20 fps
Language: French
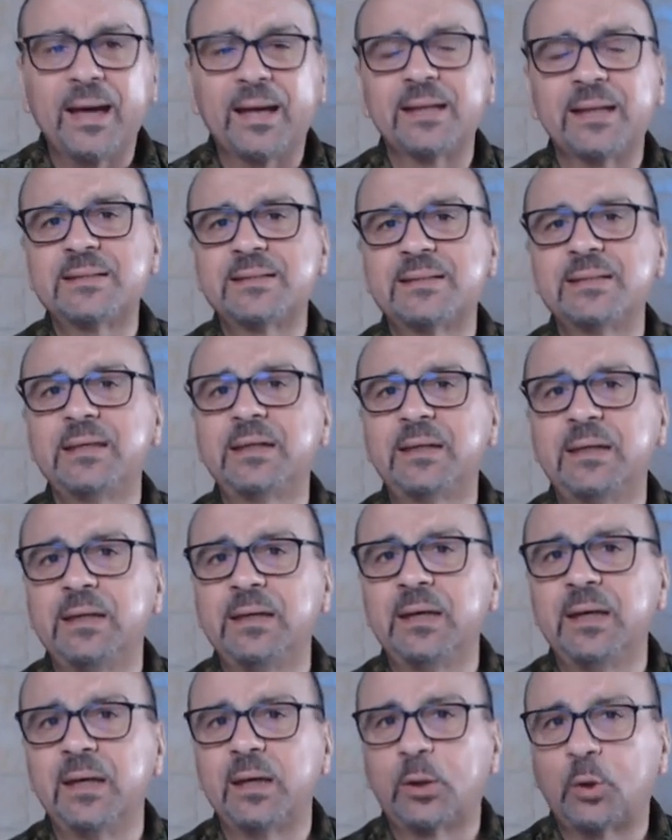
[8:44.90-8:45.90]
récit
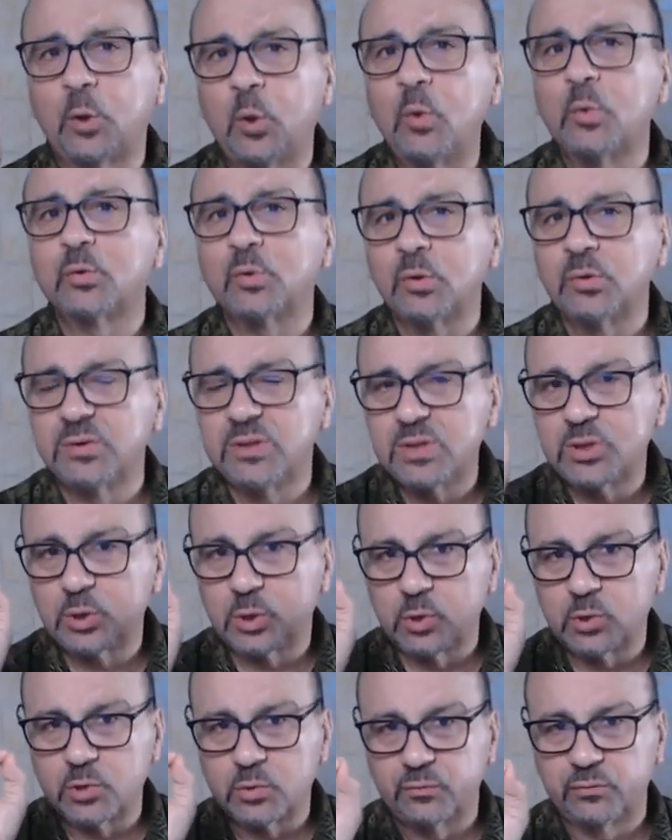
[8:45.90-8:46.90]
qui contredit ce
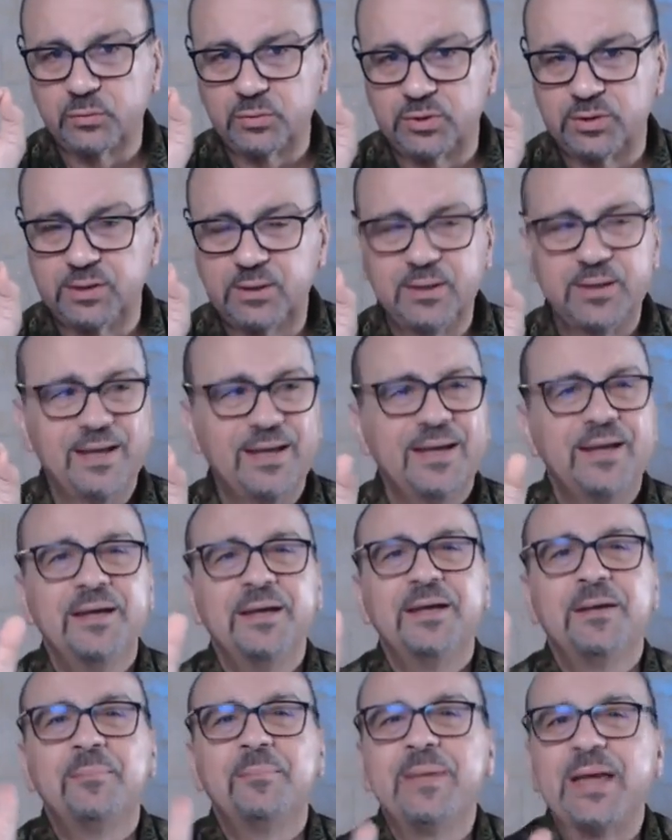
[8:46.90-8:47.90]
que je vous dis.
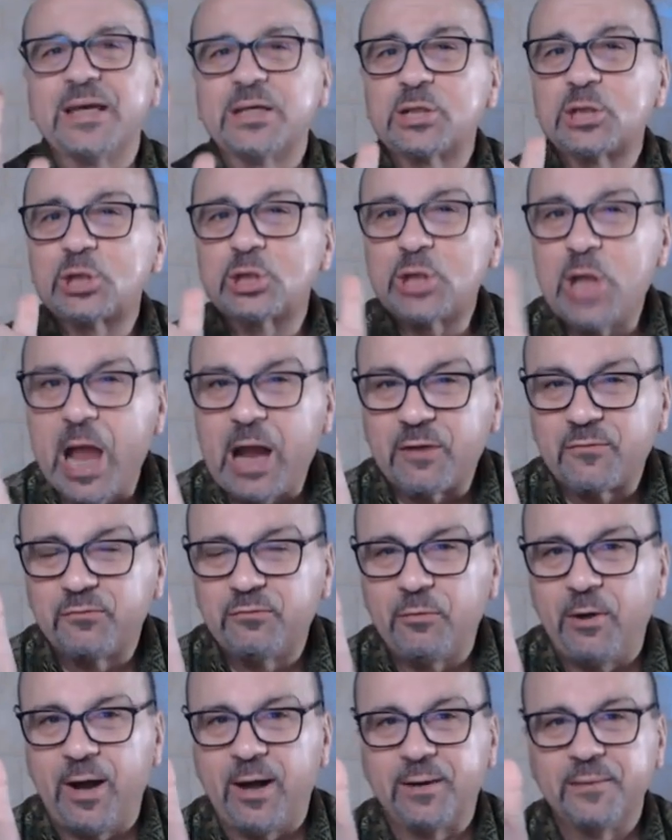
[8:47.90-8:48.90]
Mais à chaque
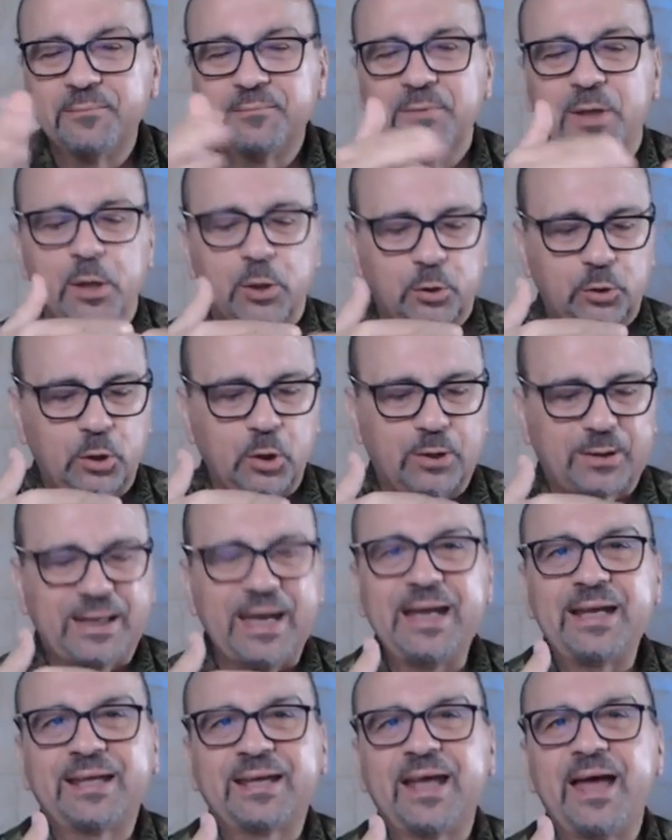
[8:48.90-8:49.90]
fois que
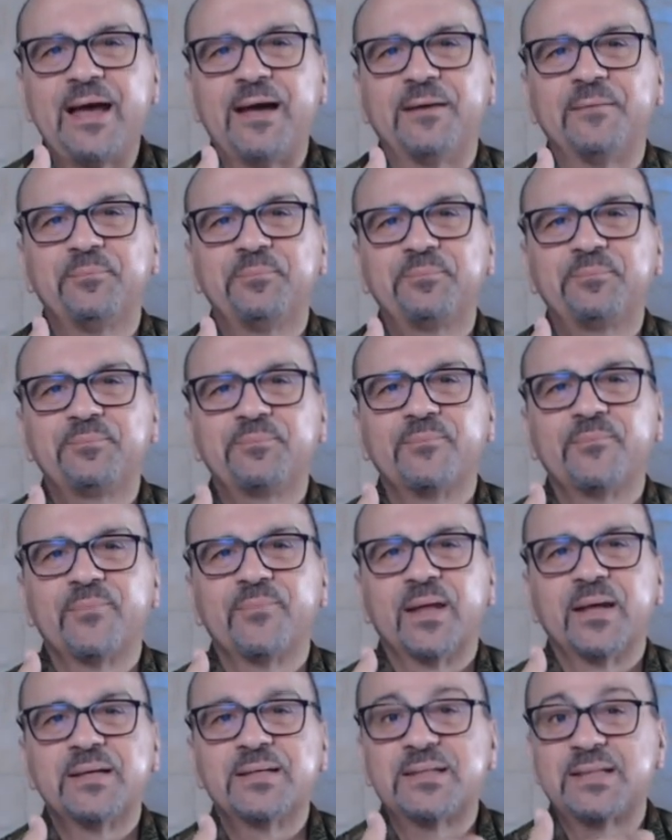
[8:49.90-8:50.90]
quelqu'un
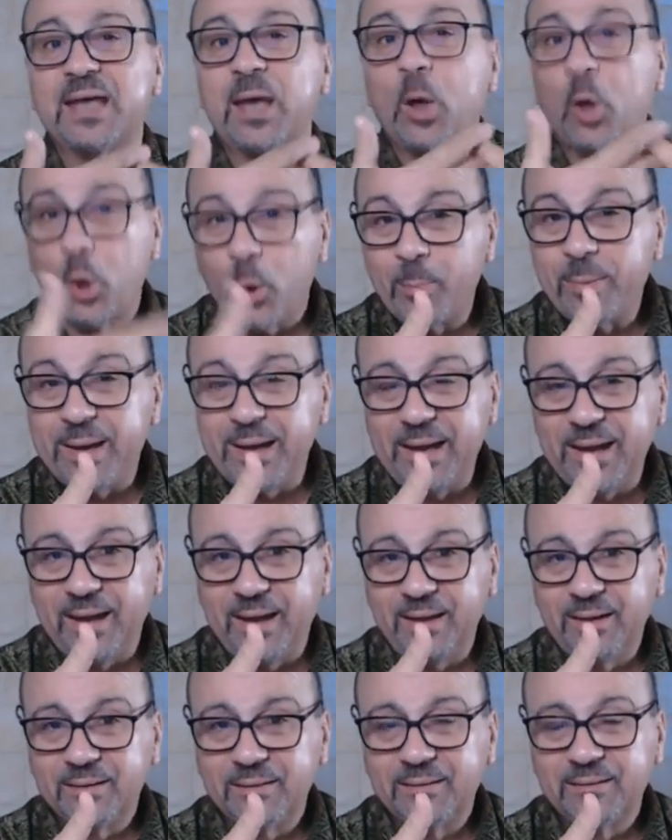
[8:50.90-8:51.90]
s'est
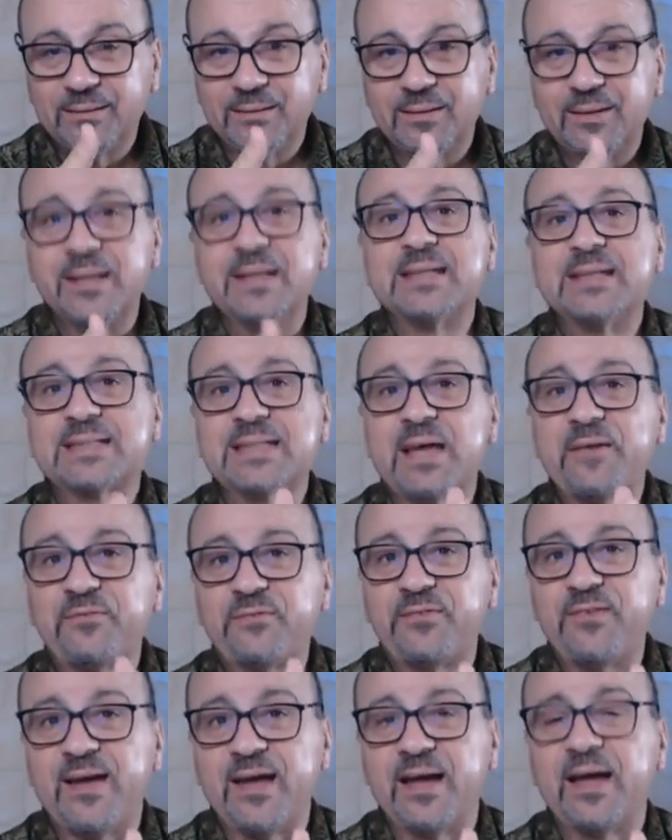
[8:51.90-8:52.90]
rebellé, sa
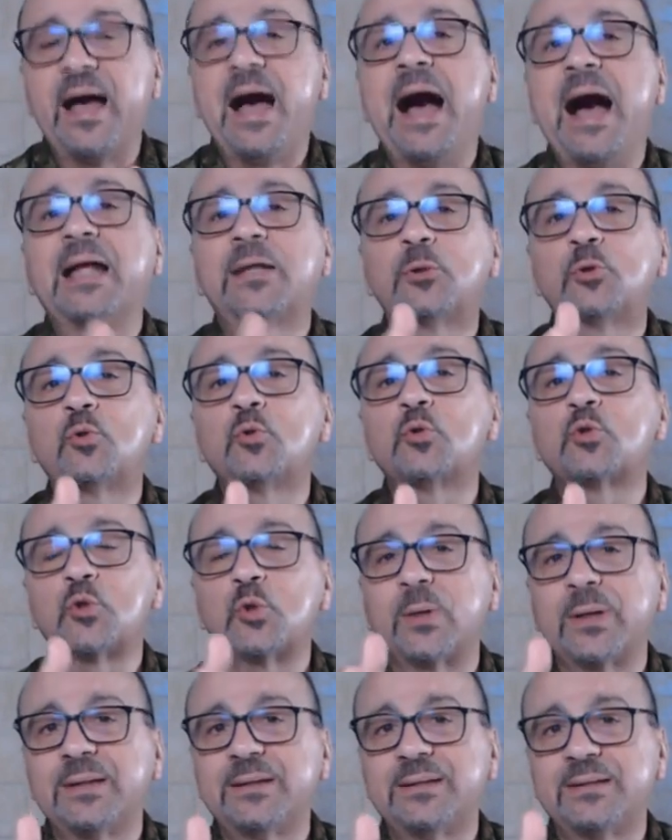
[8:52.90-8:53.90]
fin a
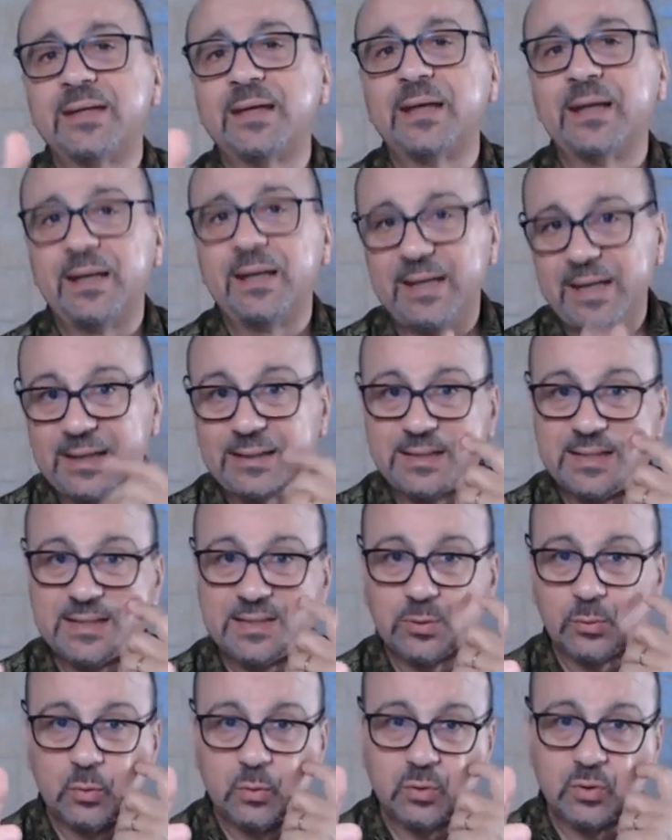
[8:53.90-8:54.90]
toujours été la
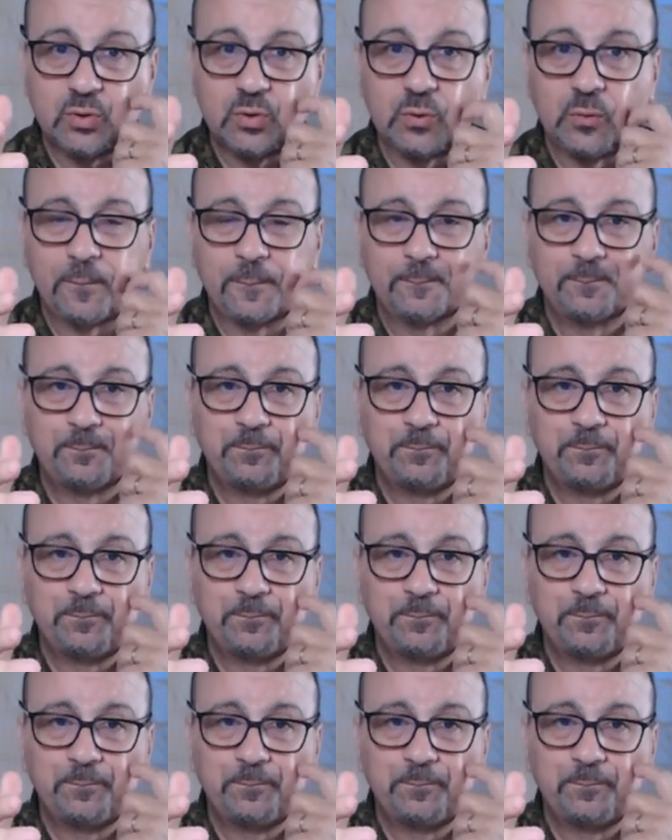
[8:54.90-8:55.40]
destruction.